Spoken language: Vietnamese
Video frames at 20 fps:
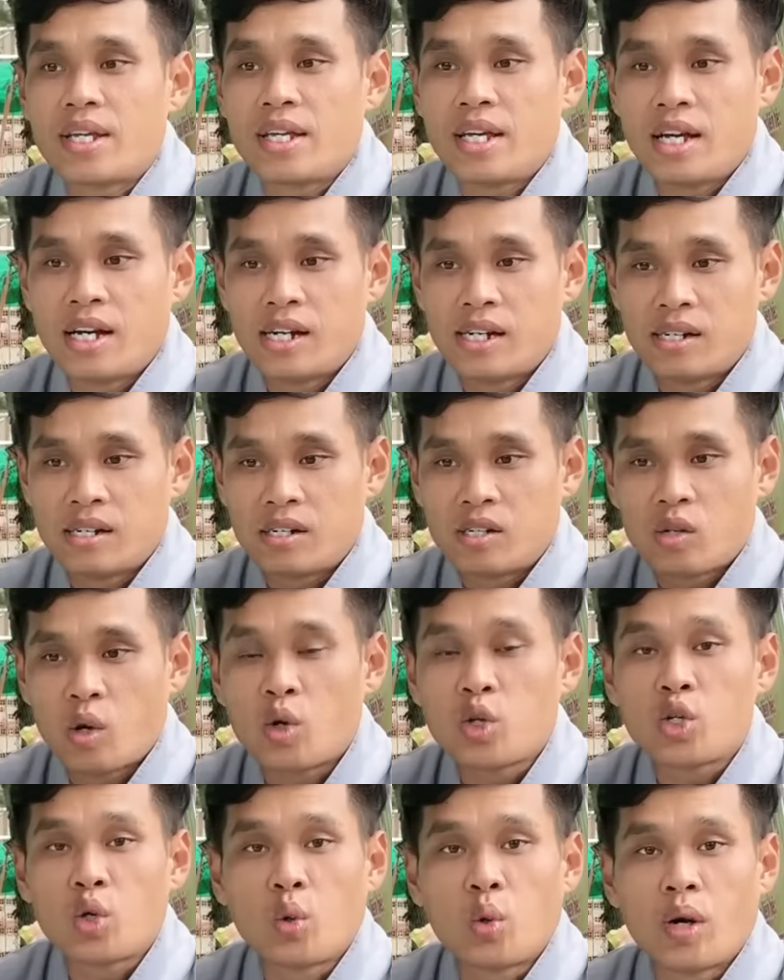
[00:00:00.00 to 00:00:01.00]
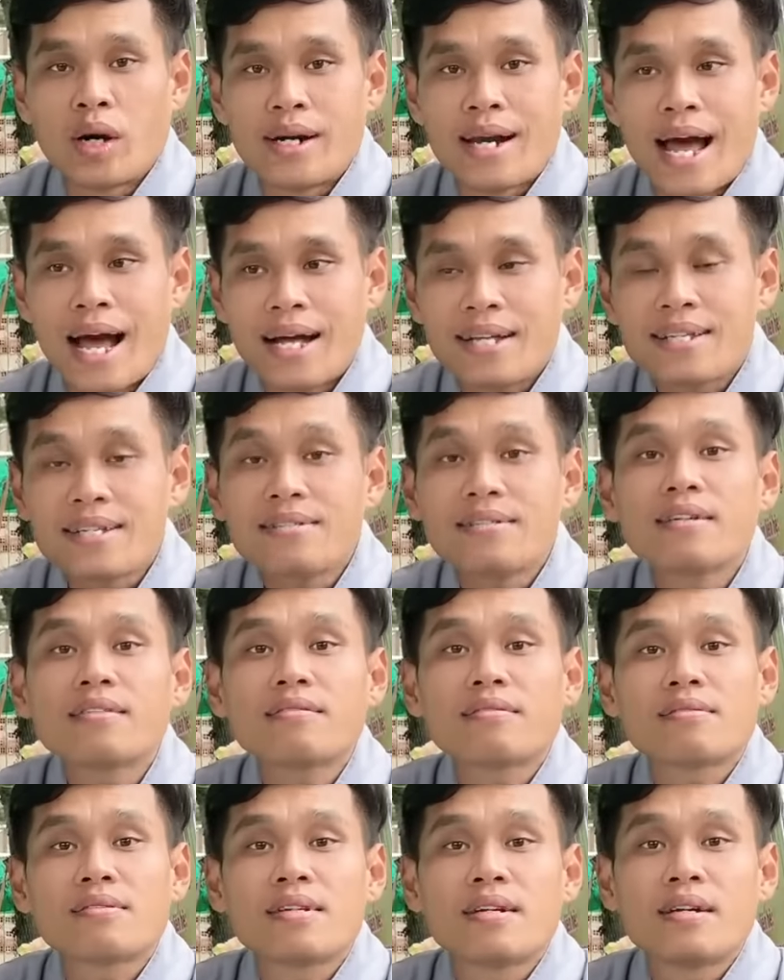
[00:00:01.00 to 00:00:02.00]
thì ngôi chùa đã chính thức
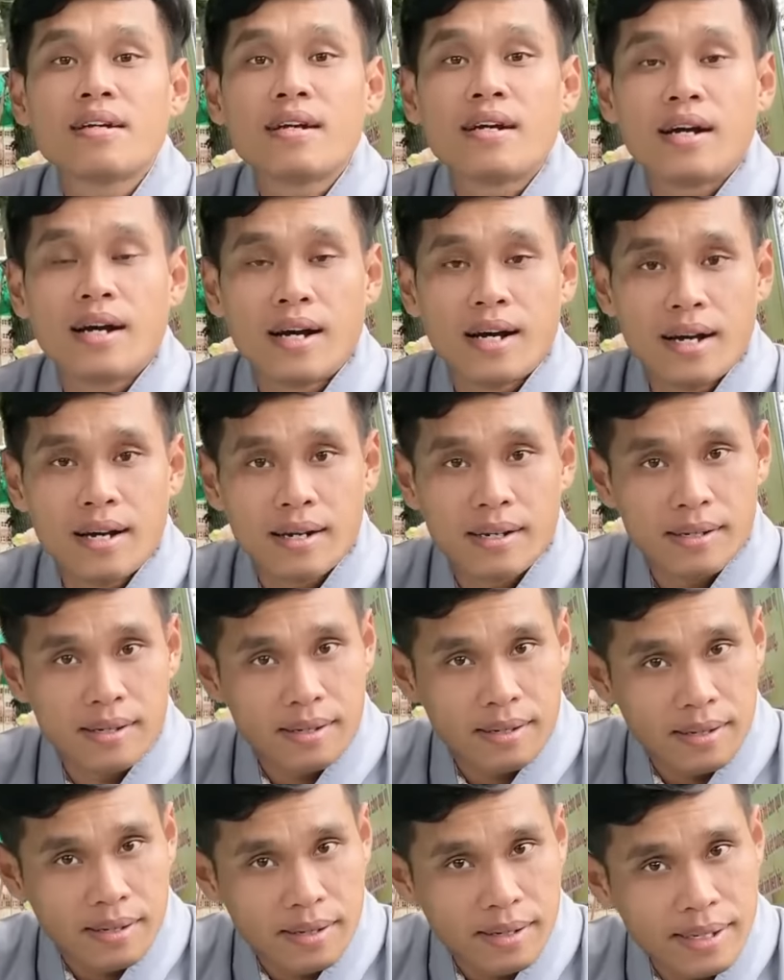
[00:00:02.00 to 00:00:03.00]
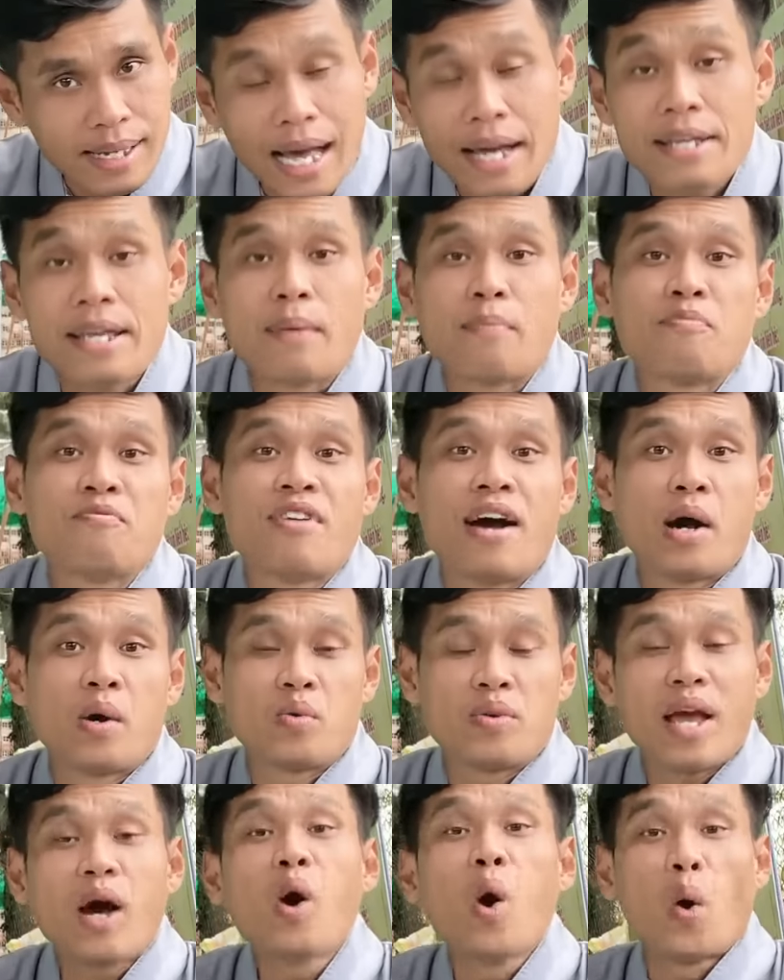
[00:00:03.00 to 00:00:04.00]
à, gia nhập
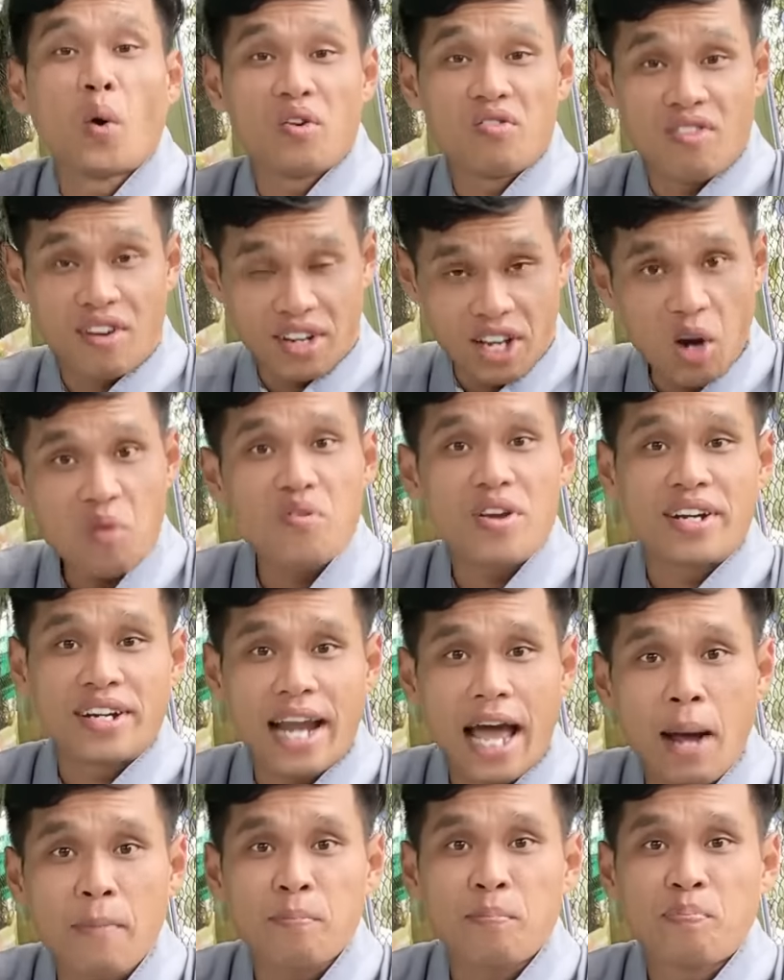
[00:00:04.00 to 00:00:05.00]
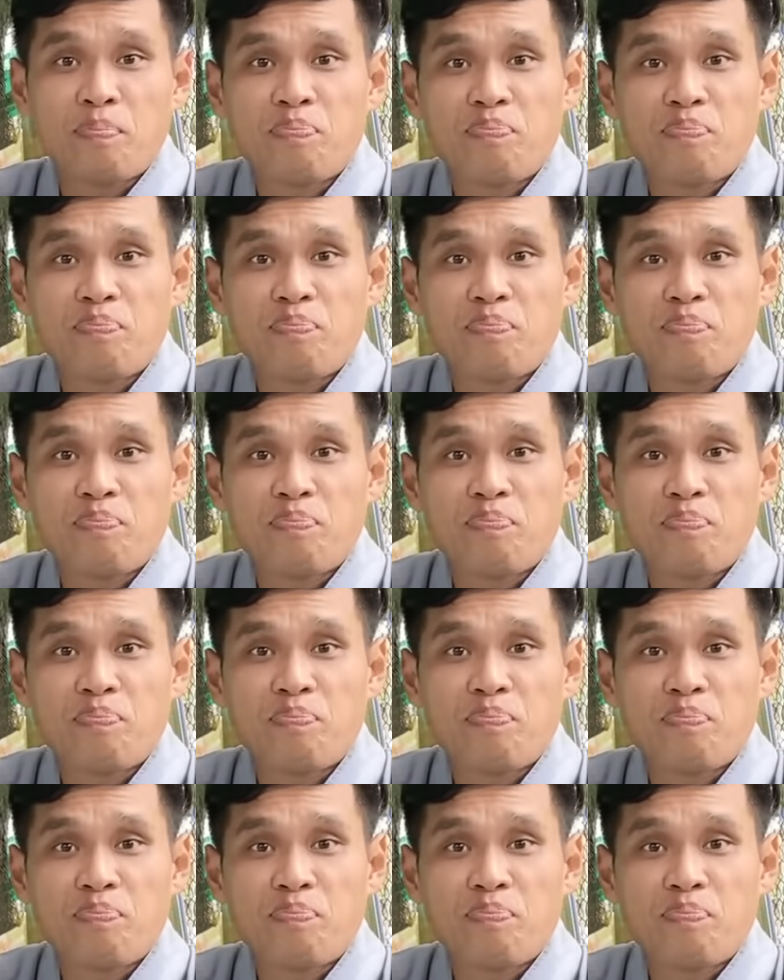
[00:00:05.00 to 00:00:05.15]
vào Giáo hội Phật giáo Việt Nam.